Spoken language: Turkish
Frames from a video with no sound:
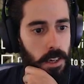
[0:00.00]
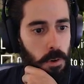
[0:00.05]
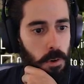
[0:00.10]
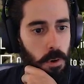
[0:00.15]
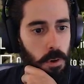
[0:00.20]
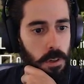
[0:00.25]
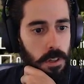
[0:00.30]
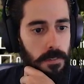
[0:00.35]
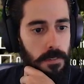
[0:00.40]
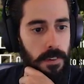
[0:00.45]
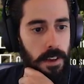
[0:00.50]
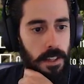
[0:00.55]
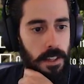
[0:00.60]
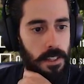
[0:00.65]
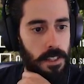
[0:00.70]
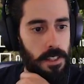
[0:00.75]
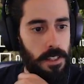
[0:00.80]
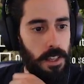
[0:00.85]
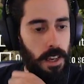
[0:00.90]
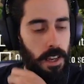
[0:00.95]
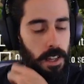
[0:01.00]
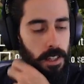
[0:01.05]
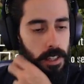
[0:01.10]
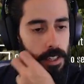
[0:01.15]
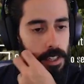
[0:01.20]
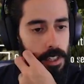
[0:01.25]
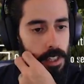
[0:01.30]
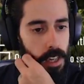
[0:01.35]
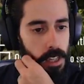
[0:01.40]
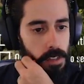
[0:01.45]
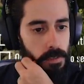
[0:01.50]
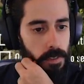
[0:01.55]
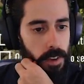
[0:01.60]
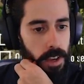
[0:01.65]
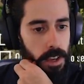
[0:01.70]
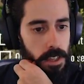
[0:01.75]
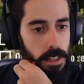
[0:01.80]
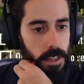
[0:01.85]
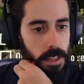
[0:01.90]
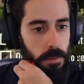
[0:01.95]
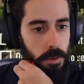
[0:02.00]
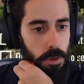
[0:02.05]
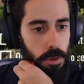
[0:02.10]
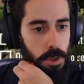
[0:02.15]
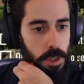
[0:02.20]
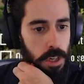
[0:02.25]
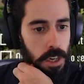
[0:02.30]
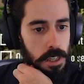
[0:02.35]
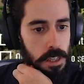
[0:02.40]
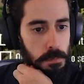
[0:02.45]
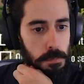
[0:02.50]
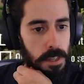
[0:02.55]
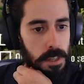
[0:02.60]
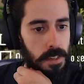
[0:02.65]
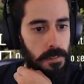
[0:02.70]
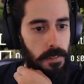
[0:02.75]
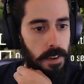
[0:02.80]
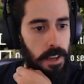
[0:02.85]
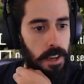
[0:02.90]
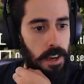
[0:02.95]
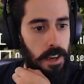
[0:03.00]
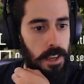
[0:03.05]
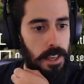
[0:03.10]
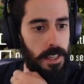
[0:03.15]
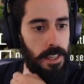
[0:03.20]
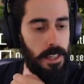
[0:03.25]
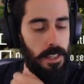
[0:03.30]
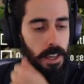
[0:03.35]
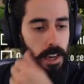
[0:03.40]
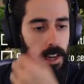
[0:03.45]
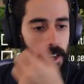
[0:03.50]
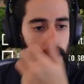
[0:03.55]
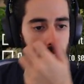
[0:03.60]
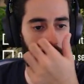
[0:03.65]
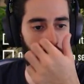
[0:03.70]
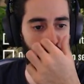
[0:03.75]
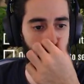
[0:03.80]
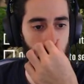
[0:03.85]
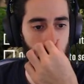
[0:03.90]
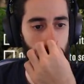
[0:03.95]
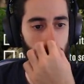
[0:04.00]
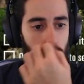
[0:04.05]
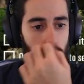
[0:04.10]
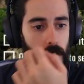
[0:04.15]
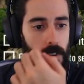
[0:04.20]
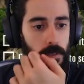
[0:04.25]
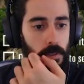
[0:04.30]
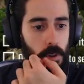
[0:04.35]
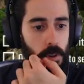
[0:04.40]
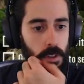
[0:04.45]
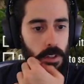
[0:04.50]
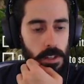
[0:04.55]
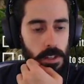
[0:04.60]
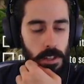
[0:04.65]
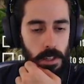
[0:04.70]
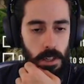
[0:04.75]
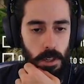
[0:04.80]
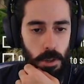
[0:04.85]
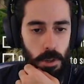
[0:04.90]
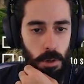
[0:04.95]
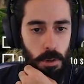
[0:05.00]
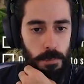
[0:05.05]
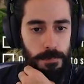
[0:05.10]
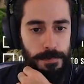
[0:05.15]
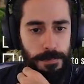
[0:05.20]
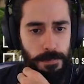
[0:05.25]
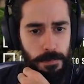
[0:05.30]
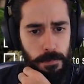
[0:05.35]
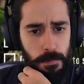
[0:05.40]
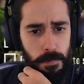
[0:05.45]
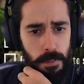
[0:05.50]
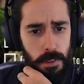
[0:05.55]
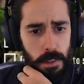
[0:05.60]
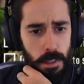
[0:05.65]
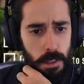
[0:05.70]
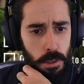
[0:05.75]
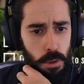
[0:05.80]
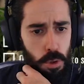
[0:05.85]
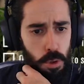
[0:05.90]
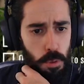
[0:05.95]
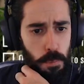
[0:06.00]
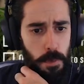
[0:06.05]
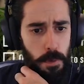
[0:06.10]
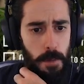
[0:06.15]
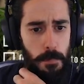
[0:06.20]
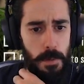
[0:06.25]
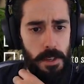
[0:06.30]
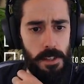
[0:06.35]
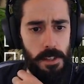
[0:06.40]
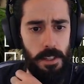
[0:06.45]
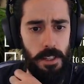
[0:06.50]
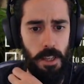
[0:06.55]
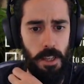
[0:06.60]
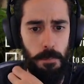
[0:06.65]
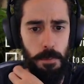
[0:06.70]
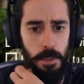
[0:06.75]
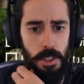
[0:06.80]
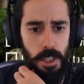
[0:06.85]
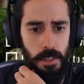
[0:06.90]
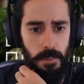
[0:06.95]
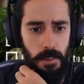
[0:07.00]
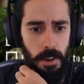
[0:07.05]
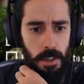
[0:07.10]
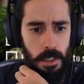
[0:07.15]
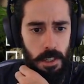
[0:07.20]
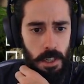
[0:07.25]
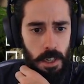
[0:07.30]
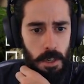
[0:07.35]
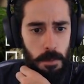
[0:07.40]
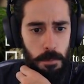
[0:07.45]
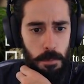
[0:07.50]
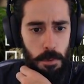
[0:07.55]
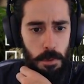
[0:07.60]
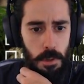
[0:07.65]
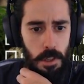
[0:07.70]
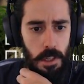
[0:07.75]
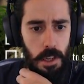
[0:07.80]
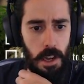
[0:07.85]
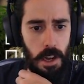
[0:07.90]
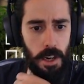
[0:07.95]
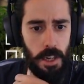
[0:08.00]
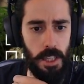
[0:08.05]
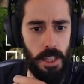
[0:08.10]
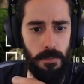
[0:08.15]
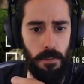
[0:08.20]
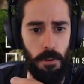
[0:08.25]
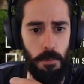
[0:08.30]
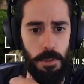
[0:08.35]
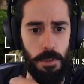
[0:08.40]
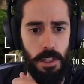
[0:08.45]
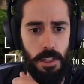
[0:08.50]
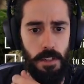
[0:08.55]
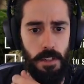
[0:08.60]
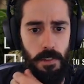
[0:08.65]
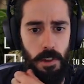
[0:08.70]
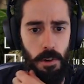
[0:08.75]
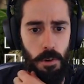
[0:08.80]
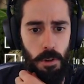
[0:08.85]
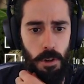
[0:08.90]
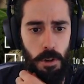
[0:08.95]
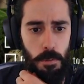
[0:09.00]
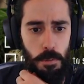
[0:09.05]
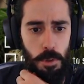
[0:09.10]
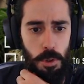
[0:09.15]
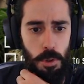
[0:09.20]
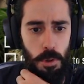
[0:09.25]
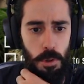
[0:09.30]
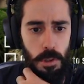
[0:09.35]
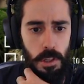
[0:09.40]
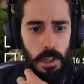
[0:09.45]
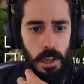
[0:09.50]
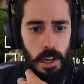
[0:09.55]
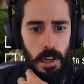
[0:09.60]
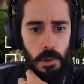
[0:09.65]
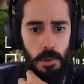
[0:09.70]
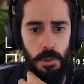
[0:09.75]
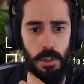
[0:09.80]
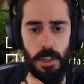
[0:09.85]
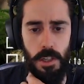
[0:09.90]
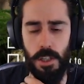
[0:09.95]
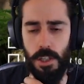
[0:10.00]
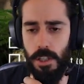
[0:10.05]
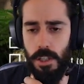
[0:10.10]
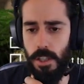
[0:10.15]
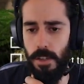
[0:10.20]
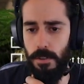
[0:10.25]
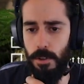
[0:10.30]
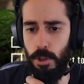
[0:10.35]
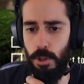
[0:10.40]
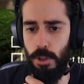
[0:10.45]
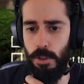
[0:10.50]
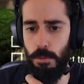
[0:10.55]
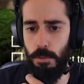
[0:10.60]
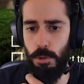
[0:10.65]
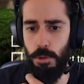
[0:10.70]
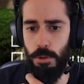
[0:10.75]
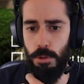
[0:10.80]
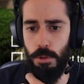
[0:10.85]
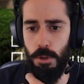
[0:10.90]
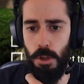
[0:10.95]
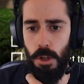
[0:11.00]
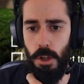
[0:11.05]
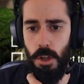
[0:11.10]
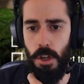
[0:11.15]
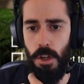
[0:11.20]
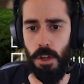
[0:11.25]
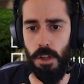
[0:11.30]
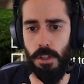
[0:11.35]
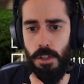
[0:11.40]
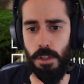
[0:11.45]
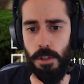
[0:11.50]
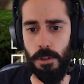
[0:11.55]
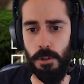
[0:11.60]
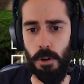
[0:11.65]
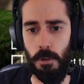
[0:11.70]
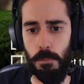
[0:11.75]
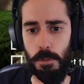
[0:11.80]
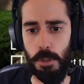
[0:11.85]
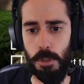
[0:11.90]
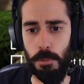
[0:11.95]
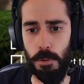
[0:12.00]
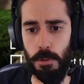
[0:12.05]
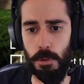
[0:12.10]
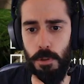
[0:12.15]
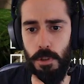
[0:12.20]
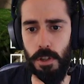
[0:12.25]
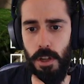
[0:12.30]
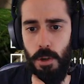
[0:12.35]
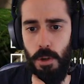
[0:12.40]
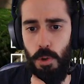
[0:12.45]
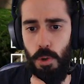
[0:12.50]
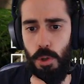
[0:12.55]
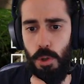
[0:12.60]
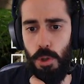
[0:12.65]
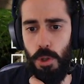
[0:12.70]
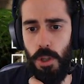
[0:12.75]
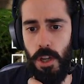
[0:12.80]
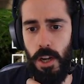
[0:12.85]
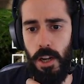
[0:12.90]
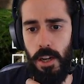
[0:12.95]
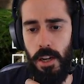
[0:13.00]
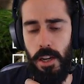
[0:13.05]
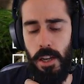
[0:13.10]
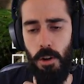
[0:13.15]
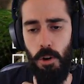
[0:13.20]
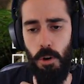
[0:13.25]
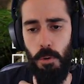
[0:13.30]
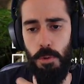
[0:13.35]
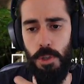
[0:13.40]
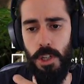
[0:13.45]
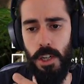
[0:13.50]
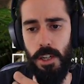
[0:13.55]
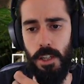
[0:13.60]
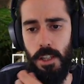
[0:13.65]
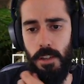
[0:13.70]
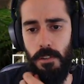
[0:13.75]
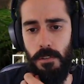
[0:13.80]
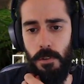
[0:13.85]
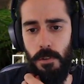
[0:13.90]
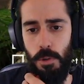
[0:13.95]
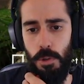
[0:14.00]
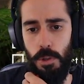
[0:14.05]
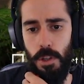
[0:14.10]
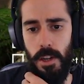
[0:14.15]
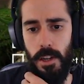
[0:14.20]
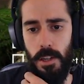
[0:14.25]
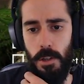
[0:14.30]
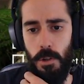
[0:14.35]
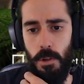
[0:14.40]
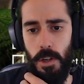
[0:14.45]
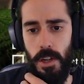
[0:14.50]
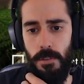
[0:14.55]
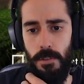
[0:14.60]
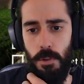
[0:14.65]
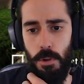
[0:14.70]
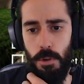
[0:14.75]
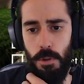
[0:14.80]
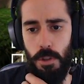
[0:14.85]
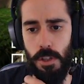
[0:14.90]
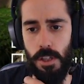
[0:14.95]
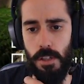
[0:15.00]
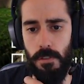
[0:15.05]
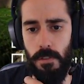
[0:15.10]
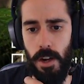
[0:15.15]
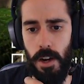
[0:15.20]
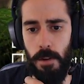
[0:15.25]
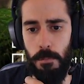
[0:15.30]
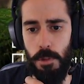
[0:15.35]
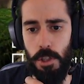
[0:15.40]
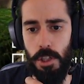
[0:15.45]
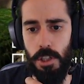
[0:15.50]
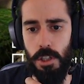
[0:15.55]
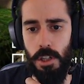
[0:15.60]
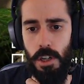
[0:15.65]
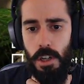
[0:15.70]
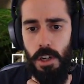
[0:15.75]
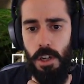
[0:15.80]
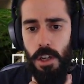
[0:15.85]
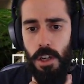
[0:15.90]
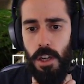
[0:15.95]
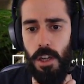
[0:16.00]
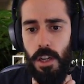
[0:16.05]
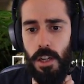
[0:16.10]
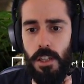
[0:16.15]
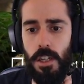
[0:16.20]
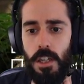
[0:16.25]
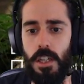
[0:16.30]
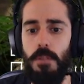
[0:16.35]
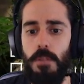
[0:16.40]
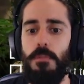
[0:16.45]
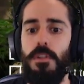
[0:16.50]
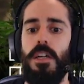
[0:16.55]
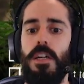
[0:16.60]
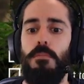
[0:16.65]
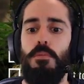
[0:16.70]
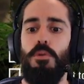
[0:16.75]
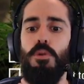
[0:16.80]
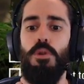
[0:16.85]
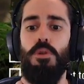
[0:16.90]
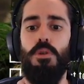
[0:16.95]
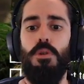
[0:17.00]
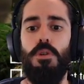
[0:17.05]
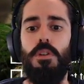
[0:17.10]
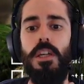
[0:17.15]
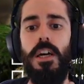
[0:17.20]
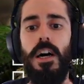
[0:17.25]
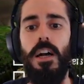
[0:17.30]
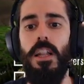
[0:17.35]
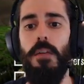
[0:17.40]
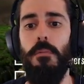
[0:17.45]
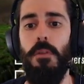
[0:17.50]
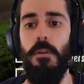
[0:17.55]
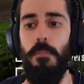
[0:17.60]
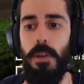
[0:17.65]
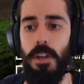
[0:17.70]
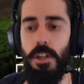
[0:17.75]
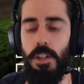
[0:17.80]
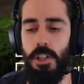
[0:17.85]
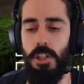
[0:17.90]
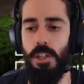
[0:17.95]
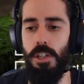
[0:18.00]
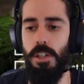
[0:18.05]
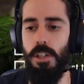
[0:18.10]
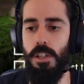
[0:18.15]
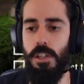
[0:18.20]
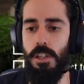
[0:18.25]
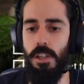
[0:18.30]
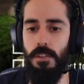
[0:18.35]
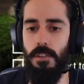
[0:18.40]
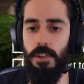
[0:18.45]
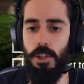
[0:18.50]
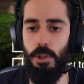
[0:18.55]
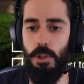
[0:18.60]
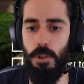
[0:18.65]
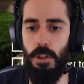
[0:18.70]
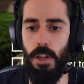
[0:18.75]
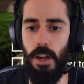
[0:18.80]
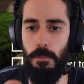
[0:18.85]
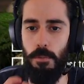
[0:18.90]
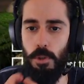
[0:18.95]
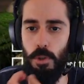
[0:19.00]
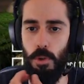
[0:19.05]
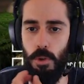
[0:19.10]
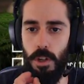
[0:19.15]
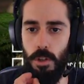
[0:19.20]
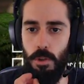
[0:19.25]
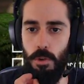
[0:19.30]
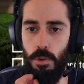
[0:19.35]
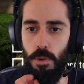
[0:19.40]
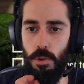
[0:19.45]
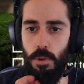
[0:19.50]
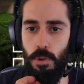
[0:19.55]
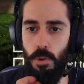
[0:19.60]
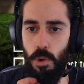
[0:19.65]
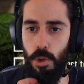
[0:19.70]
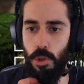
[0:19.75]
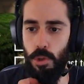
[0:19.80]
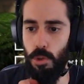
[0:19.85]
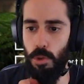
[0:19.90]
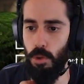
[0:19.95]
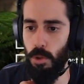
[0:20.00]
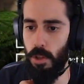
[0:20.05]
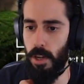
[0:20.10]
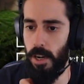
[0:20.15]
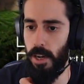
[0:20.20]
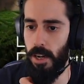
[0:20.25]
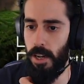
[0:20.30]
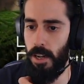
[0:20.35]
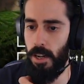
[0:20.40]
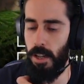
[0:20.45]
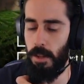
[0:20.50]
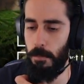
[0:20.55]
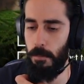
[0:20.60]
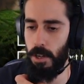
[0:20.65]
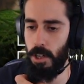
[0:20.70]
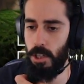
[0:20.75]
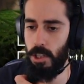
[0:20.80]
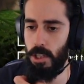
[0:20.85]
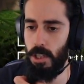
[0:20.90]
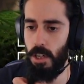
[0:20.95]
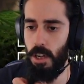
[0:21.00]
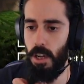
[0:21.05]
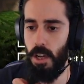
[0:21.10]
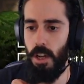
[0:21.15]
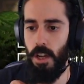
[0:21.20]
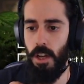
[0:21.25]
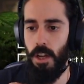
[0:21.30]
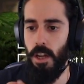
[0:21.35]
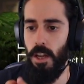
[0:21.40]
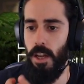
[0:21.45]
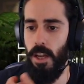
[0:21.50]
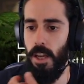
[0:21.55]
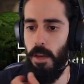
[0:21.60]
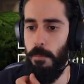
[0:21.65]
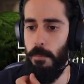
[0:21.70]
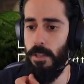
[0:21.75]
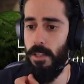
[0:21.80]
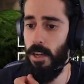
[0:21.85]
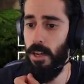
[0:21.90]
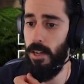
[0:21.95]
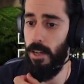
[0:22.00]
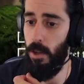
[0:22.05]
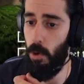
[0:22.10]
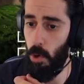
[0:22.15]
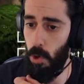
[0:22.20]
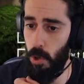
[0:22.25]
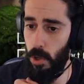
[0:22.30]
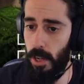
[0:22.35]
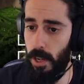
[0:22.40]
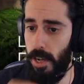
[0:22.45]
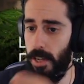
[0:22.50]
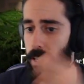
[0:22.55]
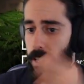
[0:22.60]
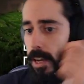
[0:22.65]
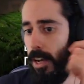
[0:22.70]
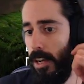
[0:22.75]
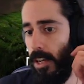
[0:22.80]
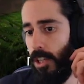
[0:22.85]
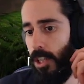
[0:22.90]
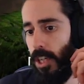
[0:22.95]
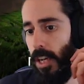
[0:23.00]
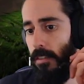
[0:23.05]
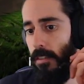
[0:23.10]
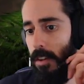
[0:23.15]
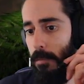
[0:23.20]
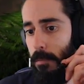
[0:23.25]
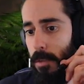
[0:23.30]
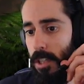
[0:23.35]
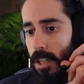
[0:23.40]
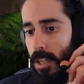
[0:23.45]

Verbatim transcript: or Defense. Saldıracağız veya savunacağız bir veya iki tane görev noktasını diyor. Supremacy diye bir şey var. Bunda da aktif objektifler oluyormuş. Onlar onlar için savaşıyormuşuz. Skirmish modunda 3 tane objektif, 3 tane görev noktası varmış. E, takımlar bu 3 noktayı alabilmek için savaşıyorlarmış. Oraya doğru koşturuyorlar herhalde almak için. E, bir tane de online yani çevrim içi